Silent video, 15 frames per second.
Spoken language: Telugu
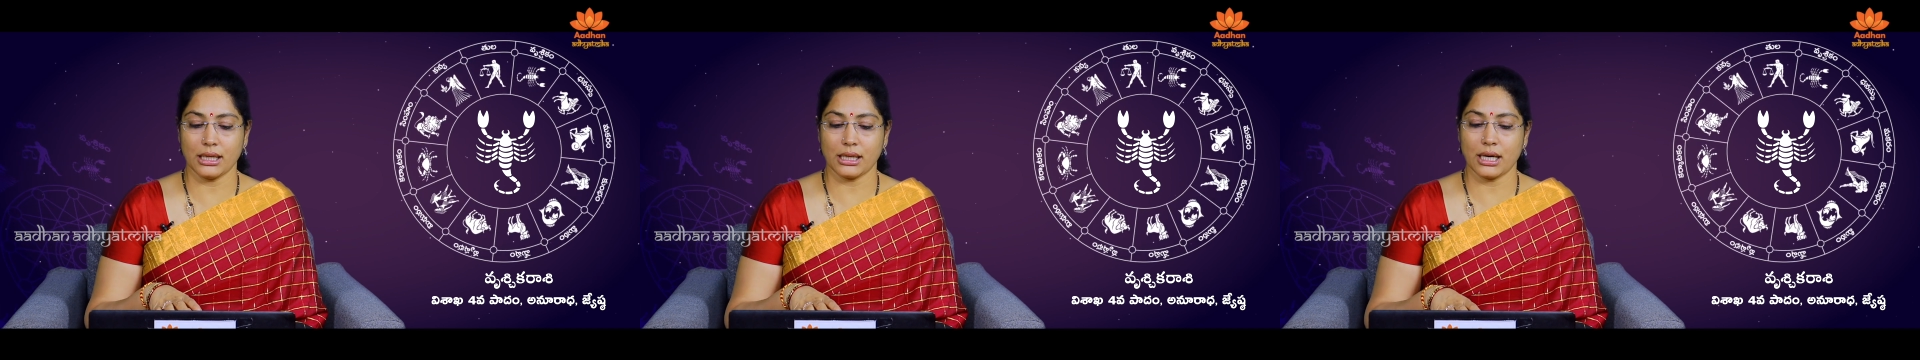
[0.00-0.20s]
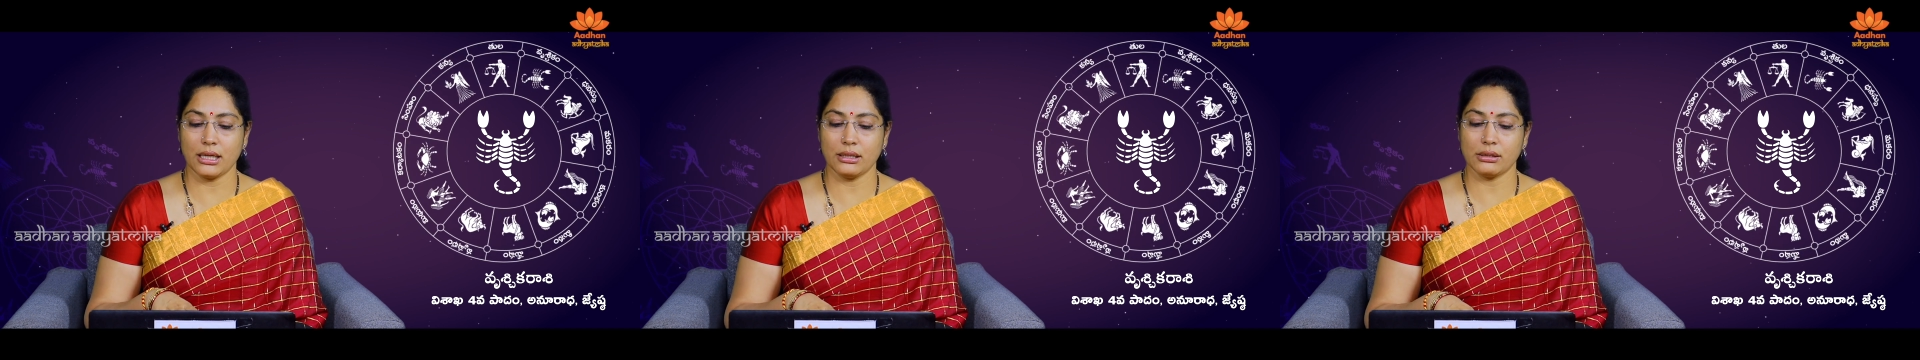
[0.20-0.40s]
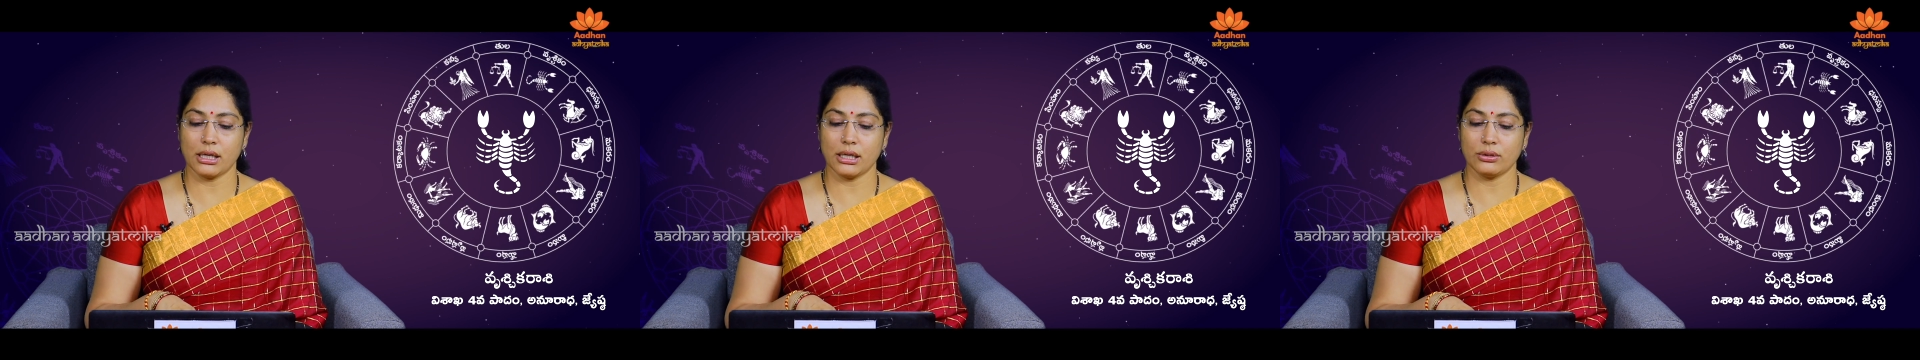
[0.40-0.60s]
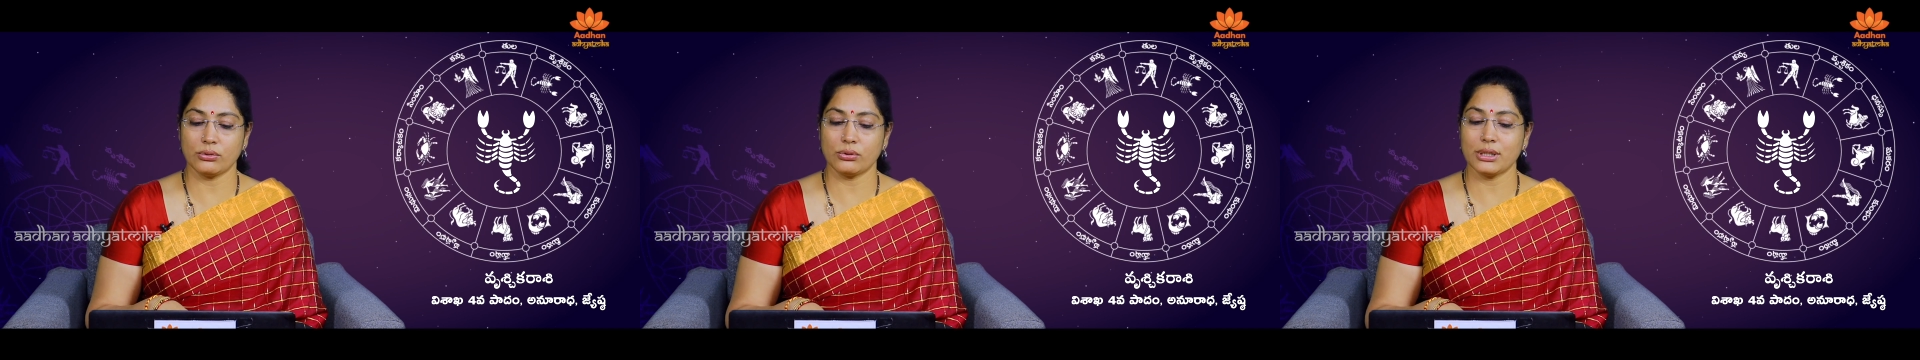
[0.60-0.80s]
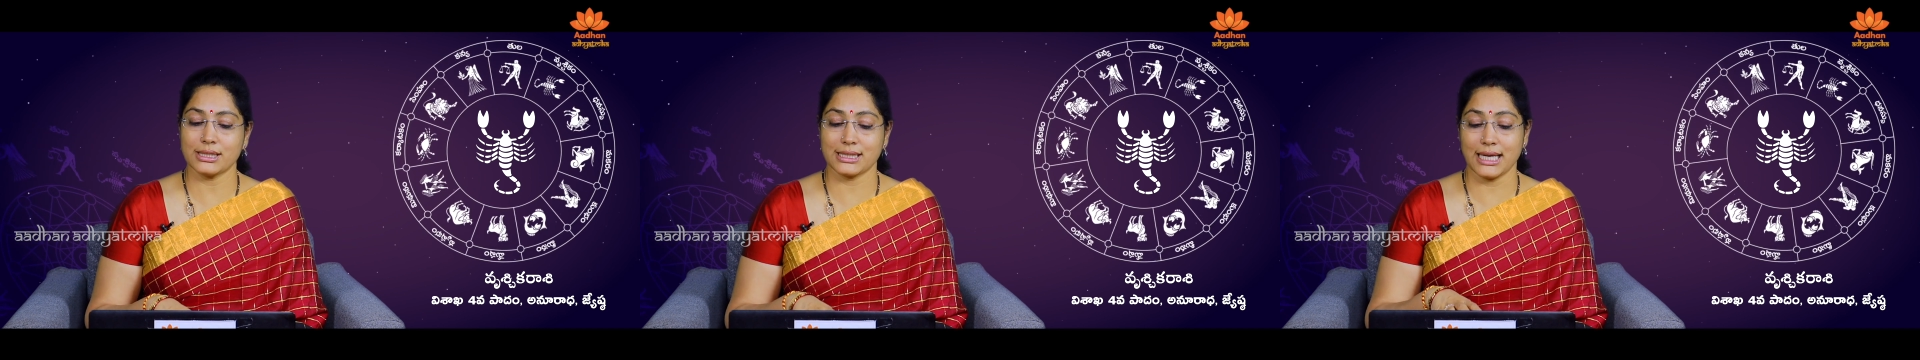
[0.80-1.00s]
రకాలుగాను
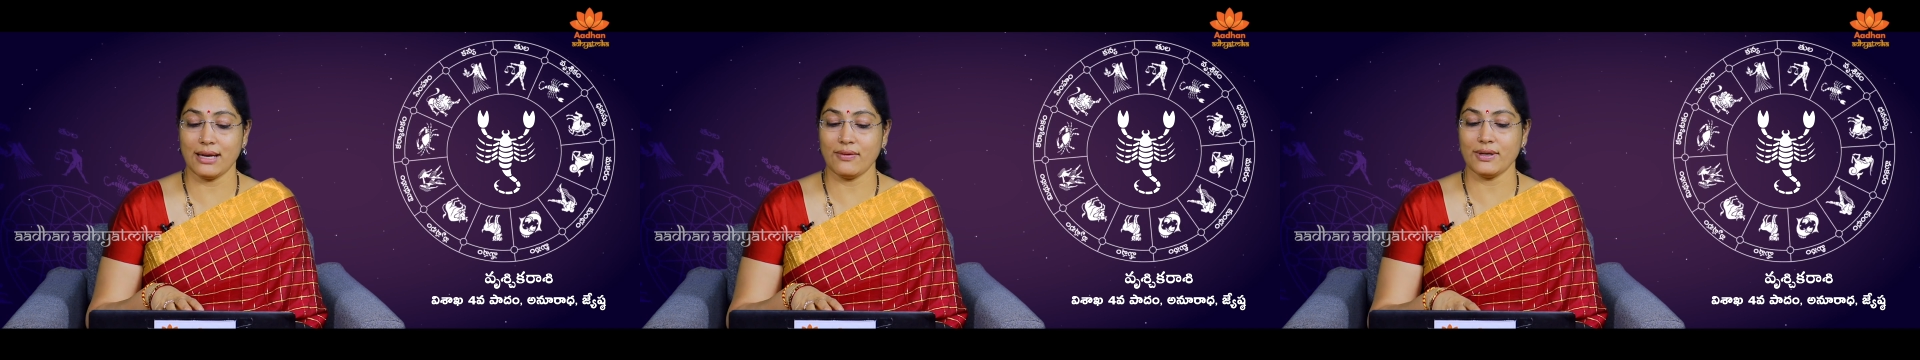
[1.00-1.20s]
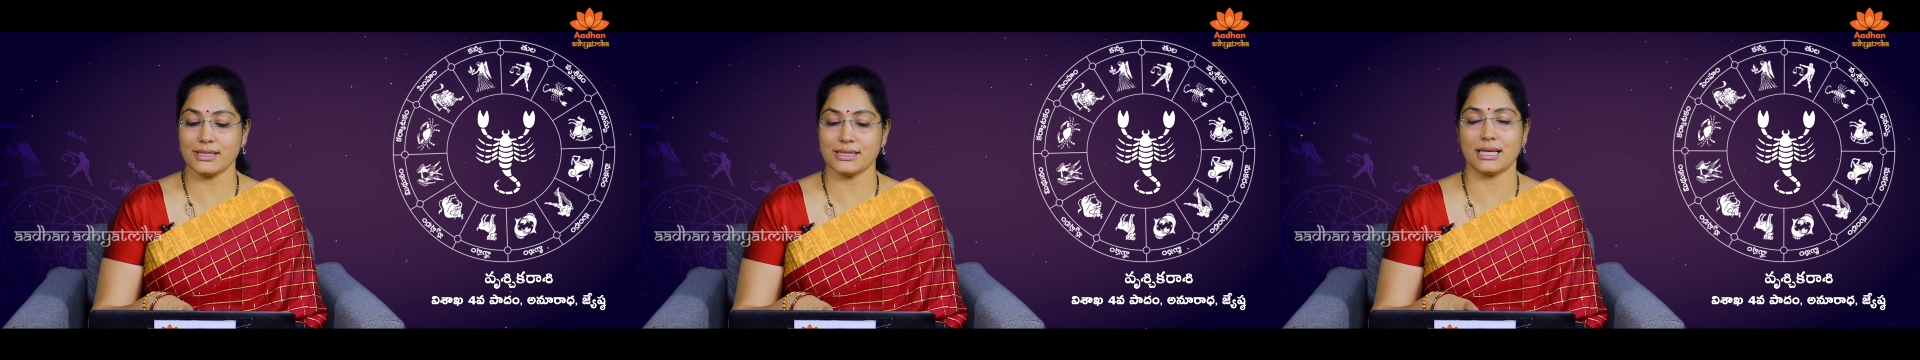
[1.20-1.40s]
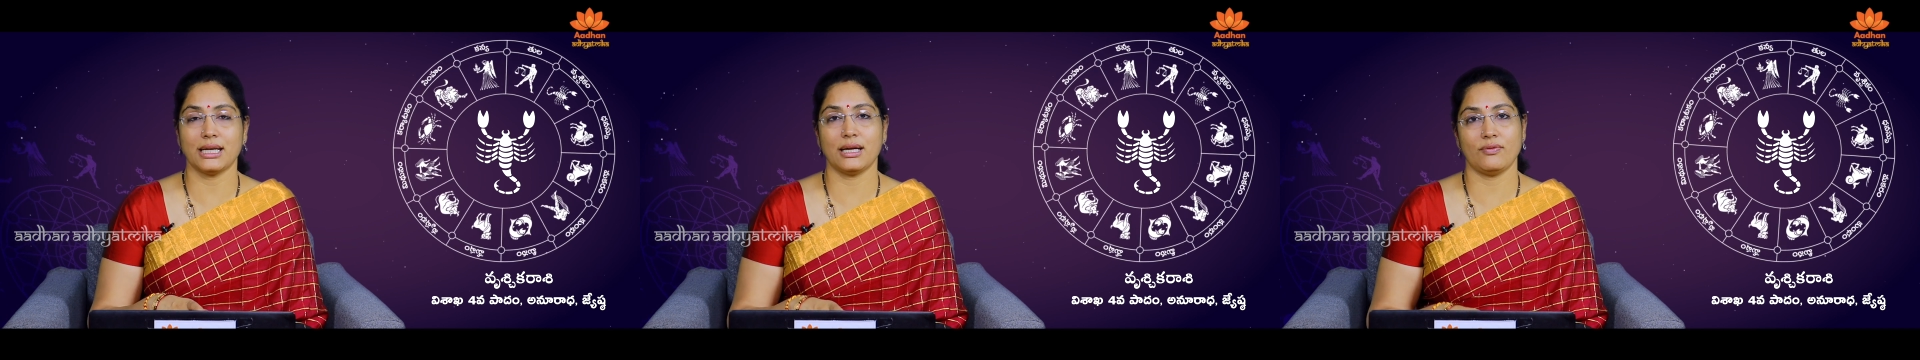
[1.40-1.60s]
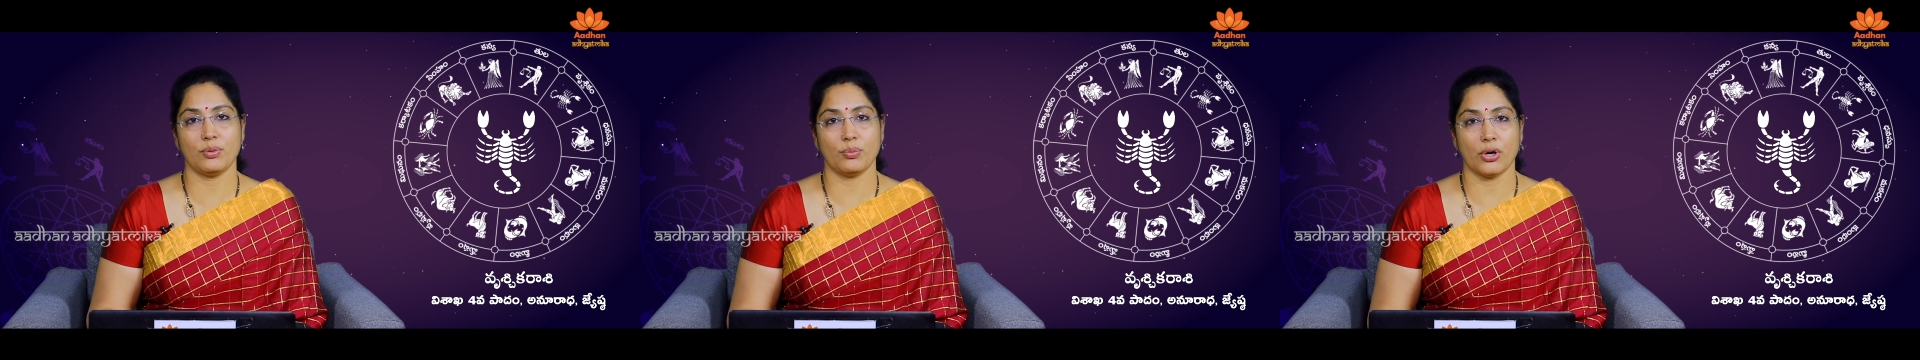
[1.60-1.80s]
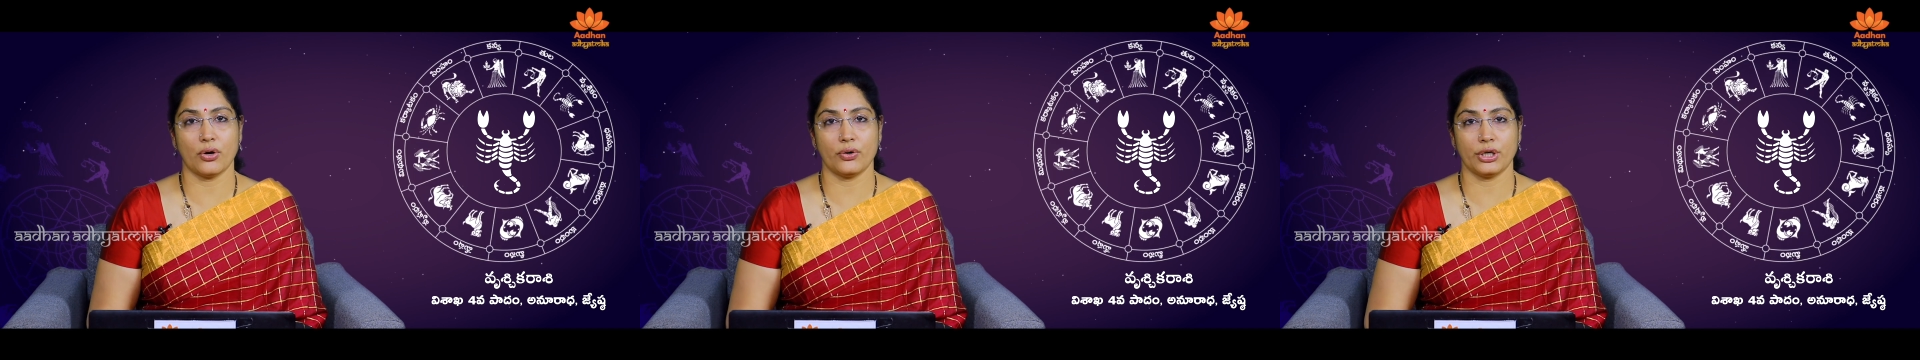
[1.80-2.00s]
కూడా సేవింగ్స్ అనేవి
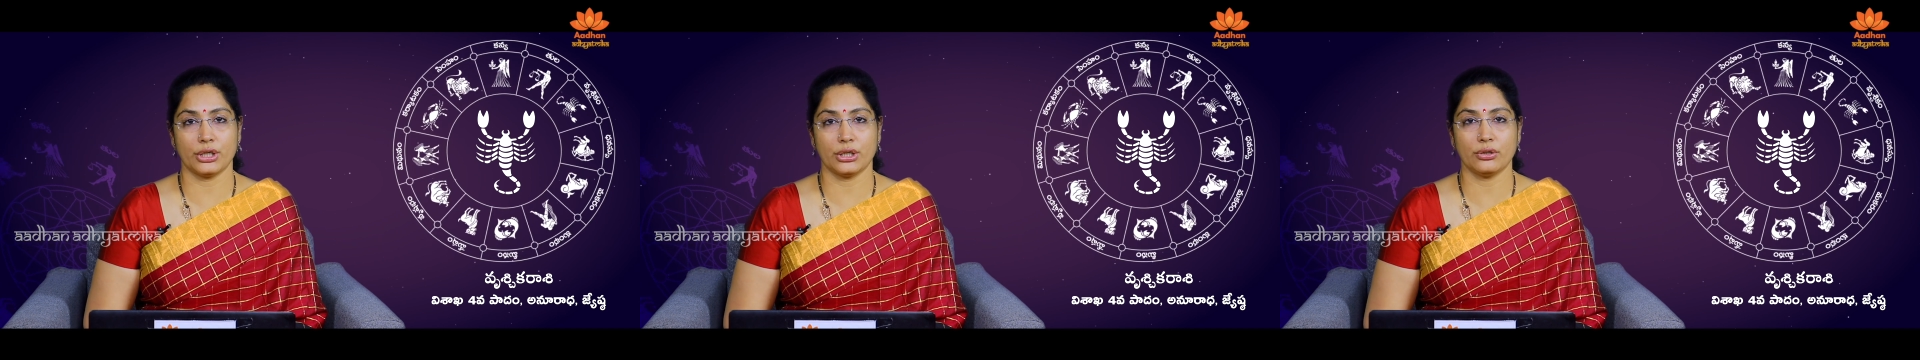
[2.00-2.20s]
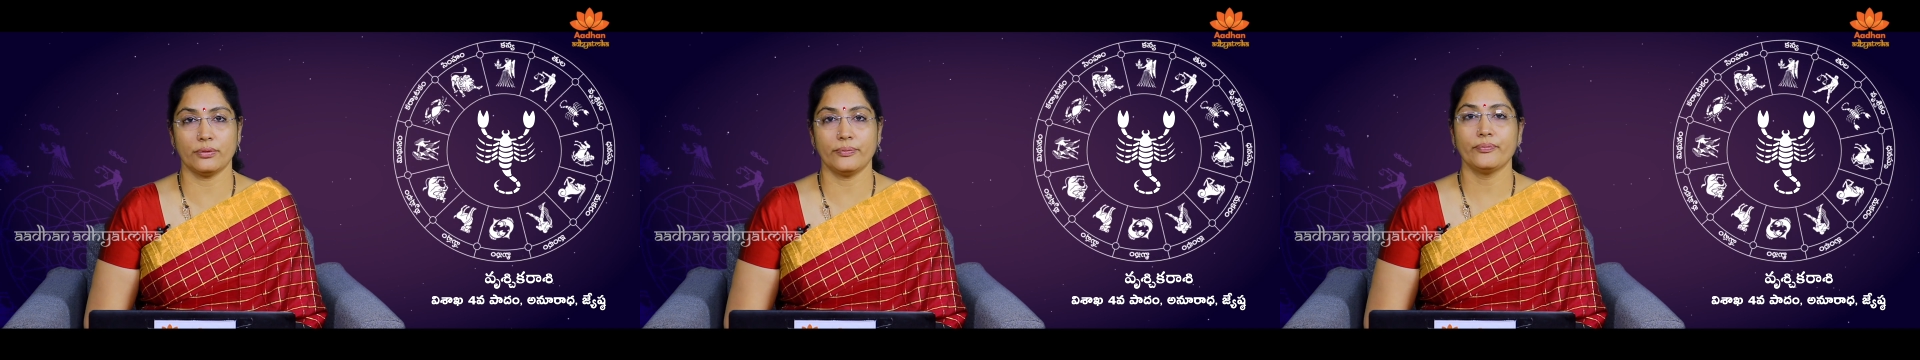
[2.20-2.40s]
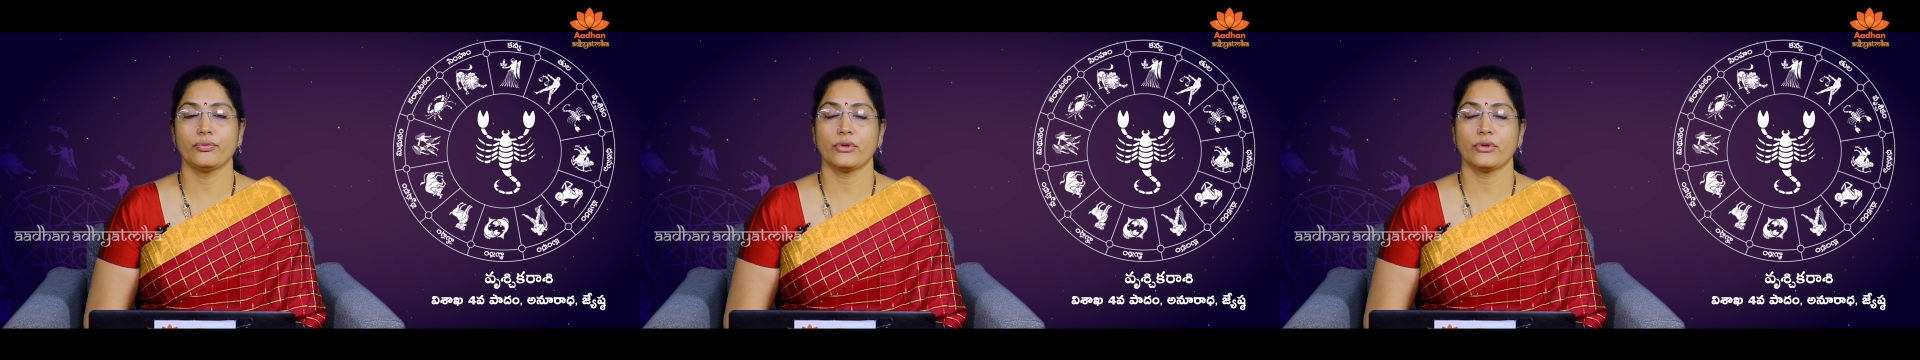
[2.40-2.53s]
బాగుండటం